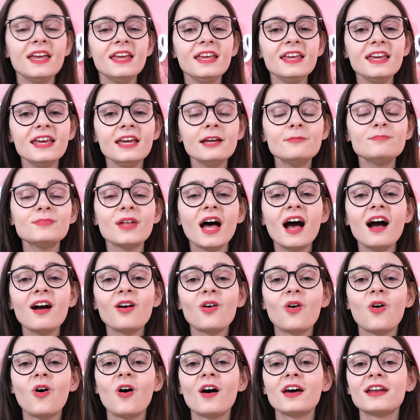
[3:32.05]
E
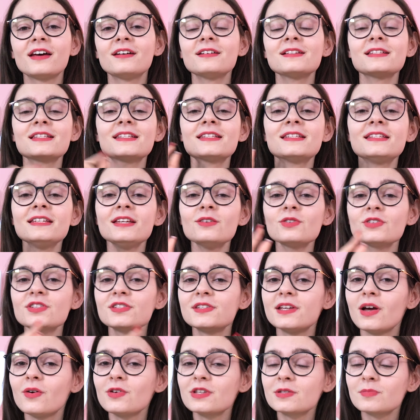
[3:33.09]
agora, se o
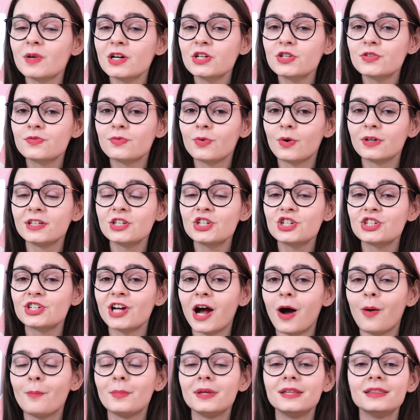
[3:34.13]
seu smartphone
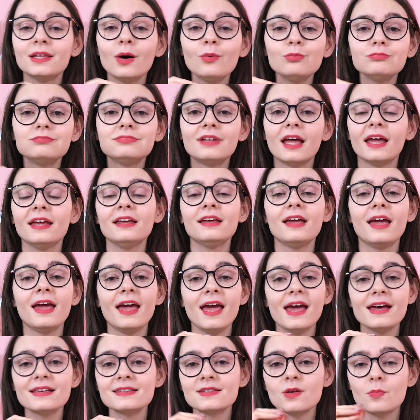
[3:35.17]
Xiaomi não tem
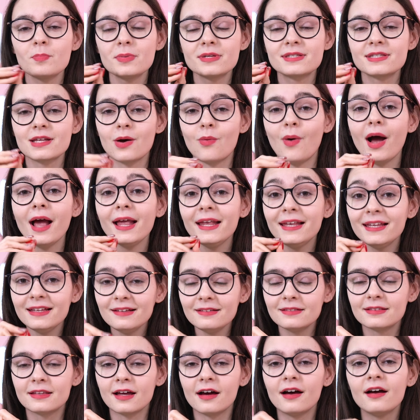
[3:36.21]
essa opção
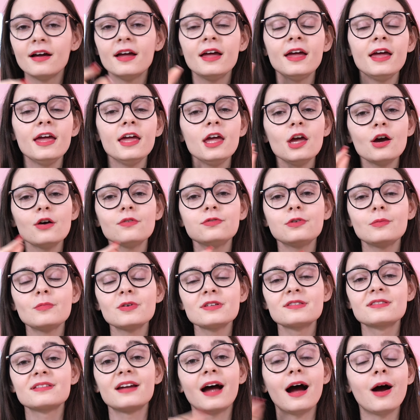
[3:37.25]
ainda, eu vou
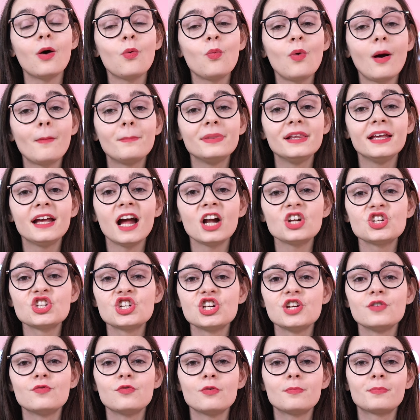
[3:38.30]
mostrar um
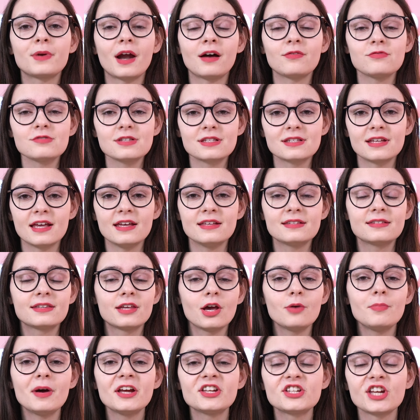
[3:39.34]
aplicativo para vocês
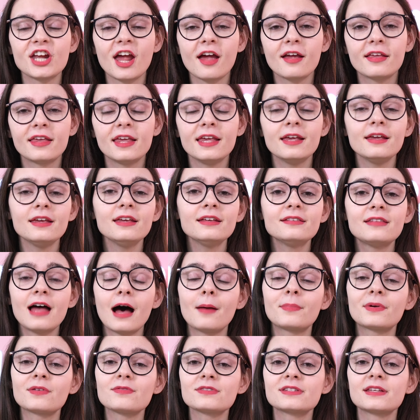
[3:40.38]
que eu baixei aqui e
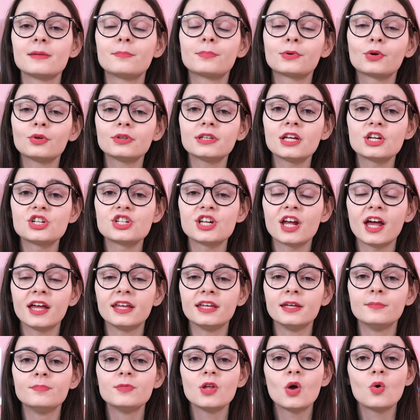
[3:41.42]
dá para você proteger
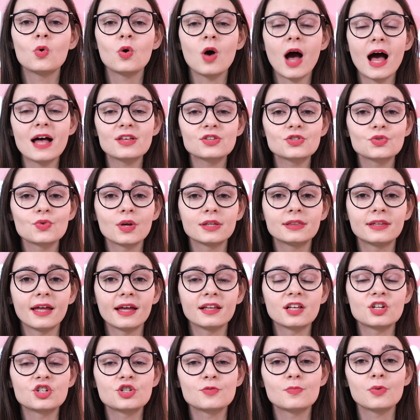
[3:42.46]
aí a sua
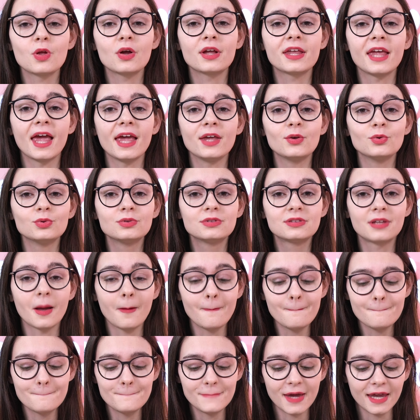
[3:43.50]
tela de bloqueio
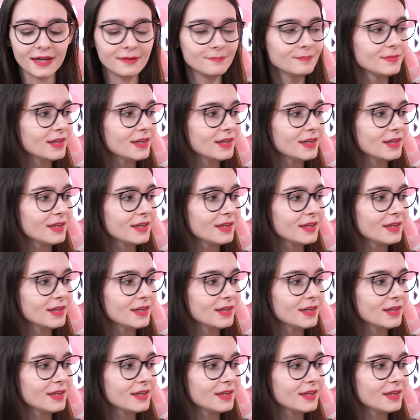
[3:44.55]
também.